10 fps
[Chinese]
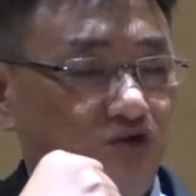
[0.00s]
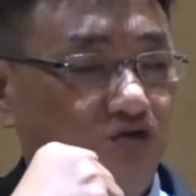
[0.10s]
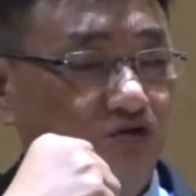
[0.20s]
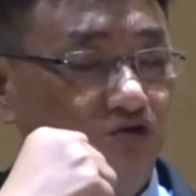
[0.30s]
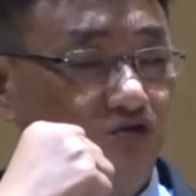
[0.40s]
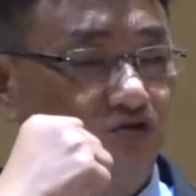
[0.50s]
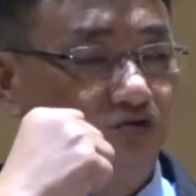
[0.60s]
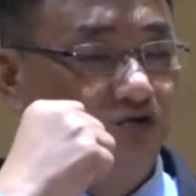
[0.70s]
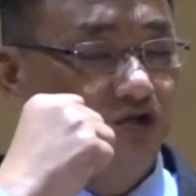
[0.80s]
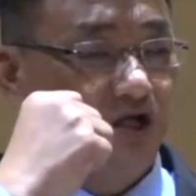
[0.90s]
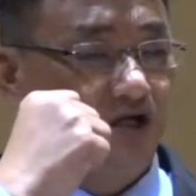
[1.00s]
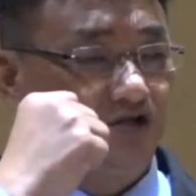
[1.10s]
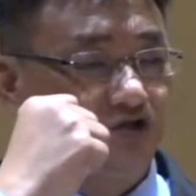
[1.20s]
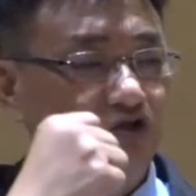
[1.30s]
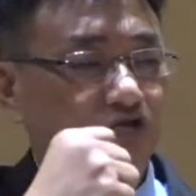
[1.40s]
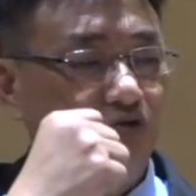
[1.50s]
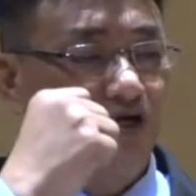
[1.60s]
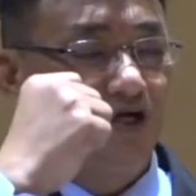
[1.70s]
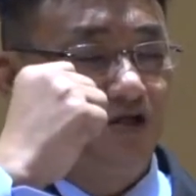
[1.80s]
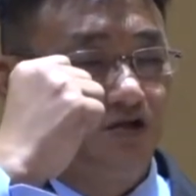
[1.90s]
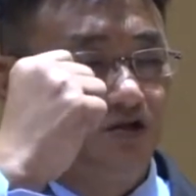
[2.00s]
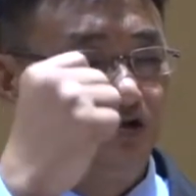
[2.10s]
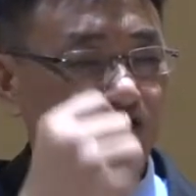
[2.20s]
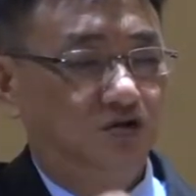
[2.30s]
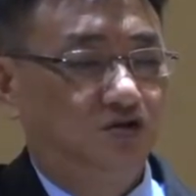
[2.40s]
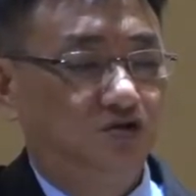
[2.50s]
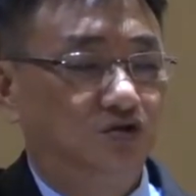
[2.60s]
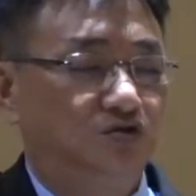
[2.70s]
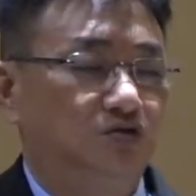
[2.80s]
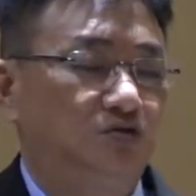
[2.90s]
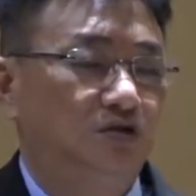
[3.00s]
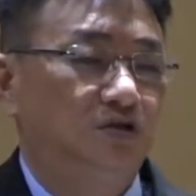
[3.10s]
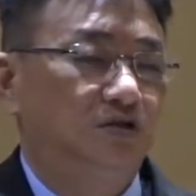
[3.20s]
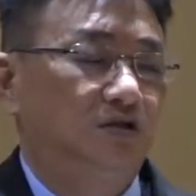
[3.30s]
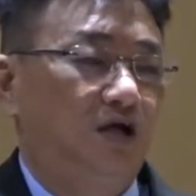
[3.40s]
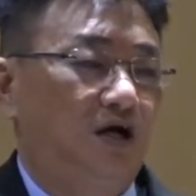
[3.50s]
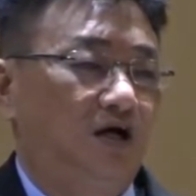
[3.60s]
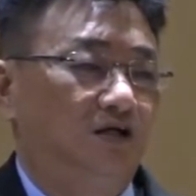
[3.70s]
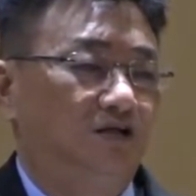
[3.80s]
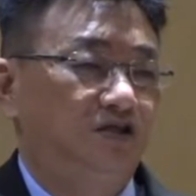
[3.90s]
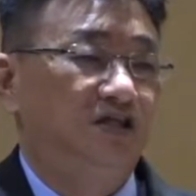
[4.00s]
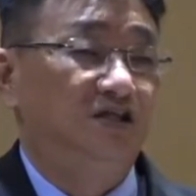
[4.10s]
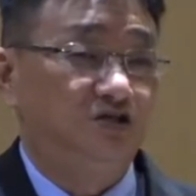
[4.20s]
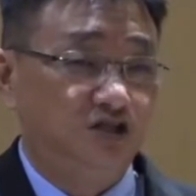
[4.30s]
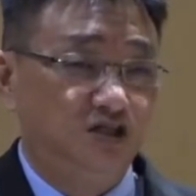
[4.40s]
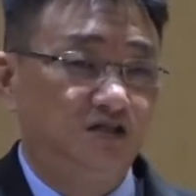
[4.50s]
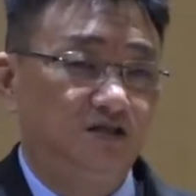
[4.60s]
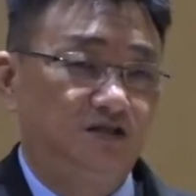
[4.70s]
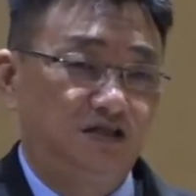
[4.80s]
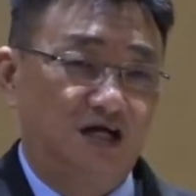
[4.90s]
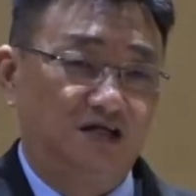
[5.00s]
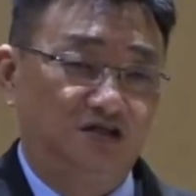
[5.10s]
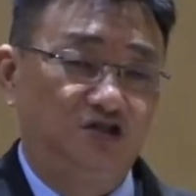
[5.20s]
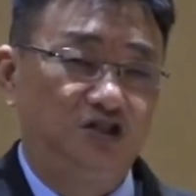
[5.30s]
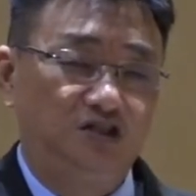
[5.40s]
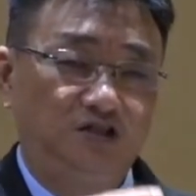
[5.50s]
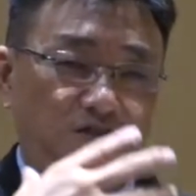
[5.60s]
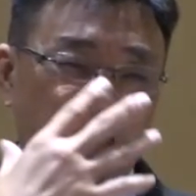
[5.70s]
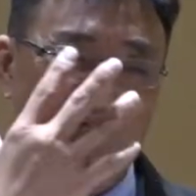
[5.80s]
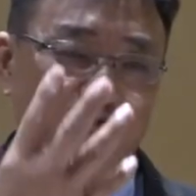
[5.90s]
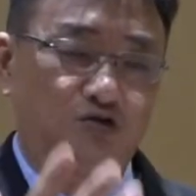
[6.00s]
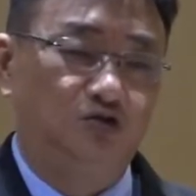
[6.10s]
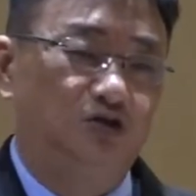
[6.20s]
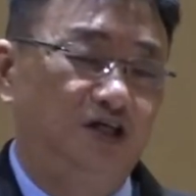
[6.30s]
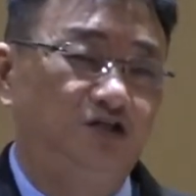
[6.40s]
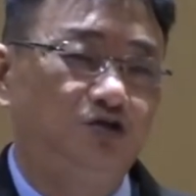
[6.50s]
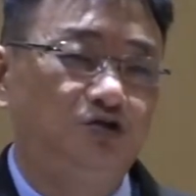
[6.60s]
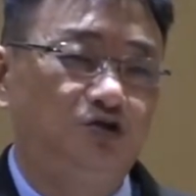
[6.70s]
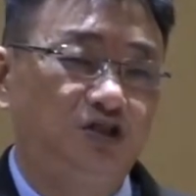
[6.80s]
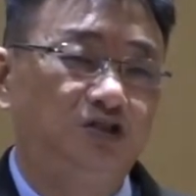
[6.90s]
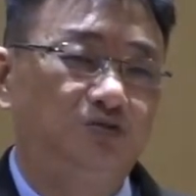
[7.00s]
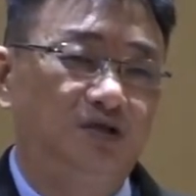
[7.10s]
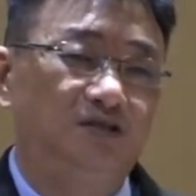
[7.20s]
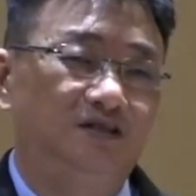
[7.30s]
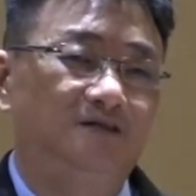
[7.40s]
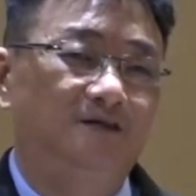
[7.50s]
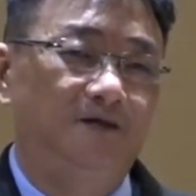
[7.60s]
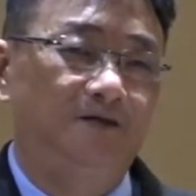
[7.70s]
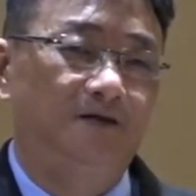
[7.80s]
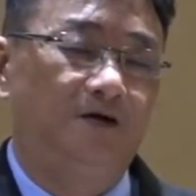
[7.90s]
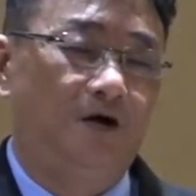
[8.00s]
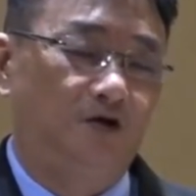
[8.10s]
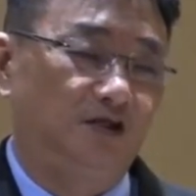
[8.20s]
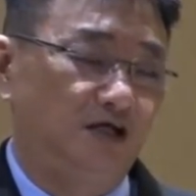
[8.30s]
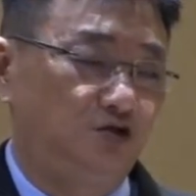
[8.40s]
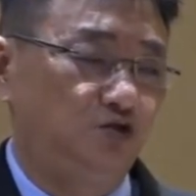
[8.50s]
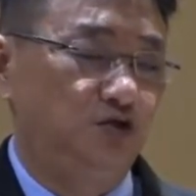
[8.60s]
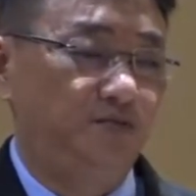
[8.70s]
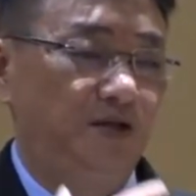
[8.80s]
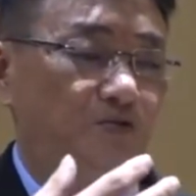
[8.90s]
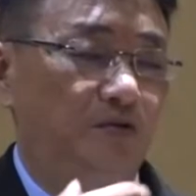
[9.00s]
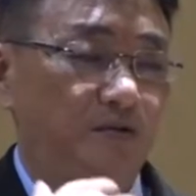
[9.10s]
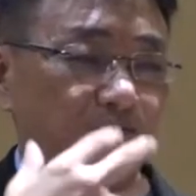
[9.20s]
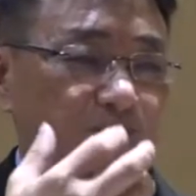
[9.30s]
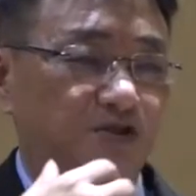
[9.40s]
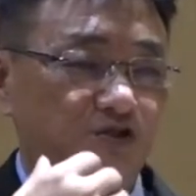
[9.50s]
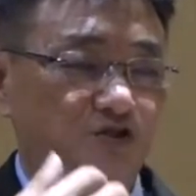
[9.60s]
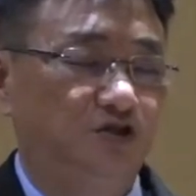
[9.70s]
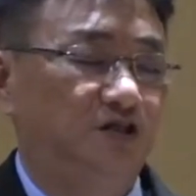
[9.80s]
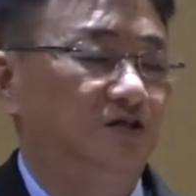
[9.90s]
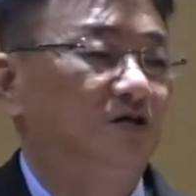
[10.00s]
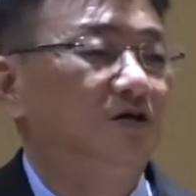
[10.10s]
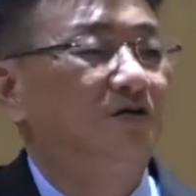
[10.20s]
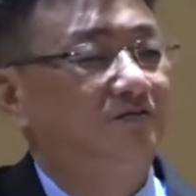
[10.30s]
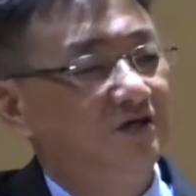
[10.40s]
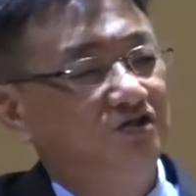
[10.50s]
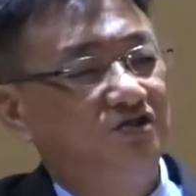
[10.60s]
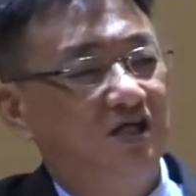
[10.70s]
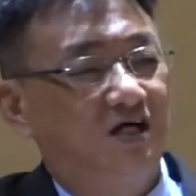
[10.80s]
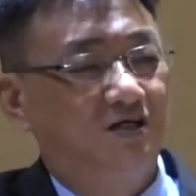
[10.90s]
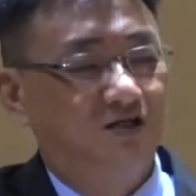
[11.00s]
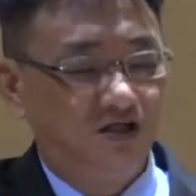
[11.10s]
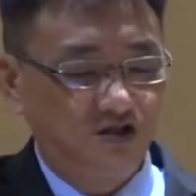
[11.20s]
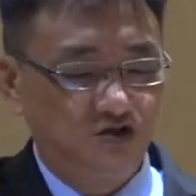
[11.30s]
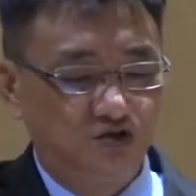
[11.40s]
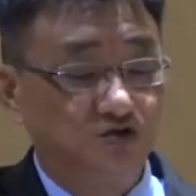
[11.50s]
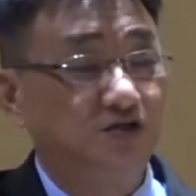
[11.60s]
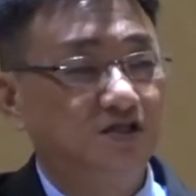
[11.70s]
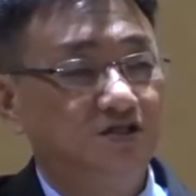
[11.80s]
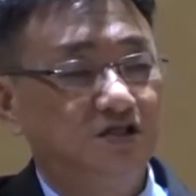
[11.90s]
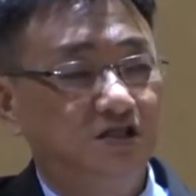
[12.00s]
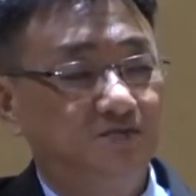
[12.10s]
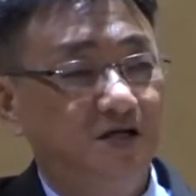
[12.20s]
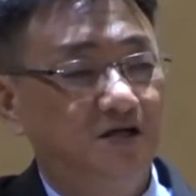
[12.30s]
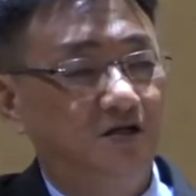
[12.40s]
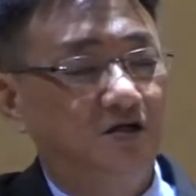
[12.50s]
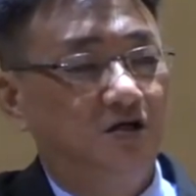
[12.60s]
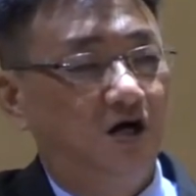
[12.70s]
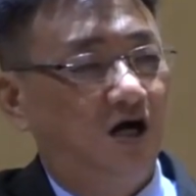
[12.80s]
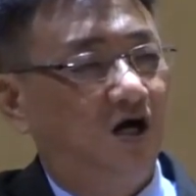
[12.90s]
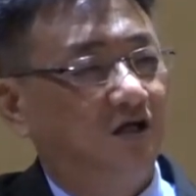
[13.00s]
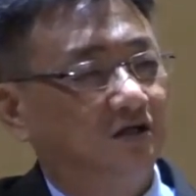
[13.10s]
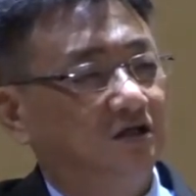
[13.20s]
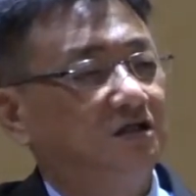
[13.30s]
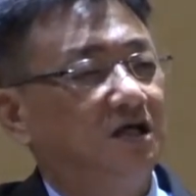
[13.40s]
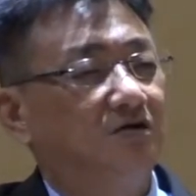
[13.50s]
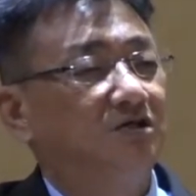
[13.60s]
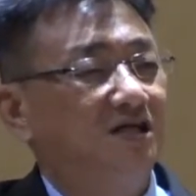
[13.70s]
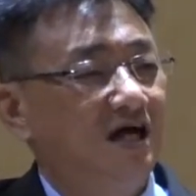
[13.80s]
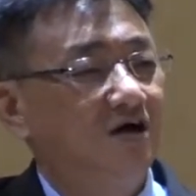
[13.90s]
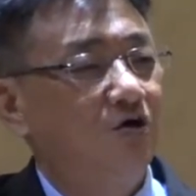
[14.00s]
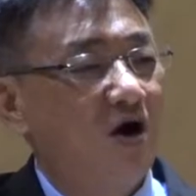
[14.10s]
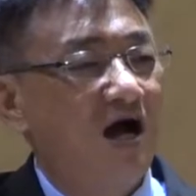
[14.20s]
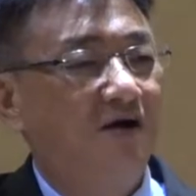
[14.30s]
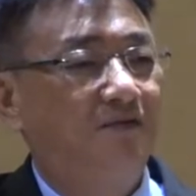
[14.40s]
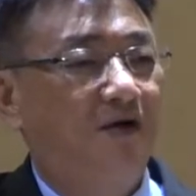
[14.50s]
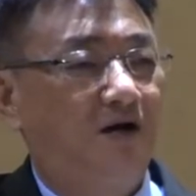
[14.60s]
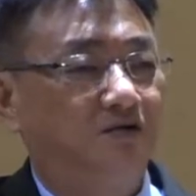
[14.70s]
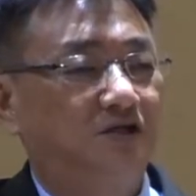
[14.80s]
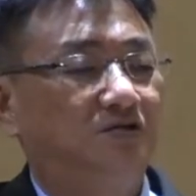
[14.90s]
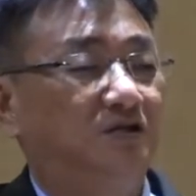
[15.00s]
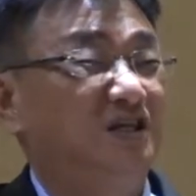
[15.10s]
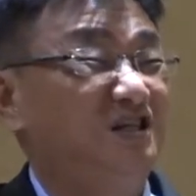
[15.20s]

有聚会，都有解经、讲经，还有研究经文等等的哈，在主里面我们彼此的分享，您从圣经里面。 得到的亮光，好叫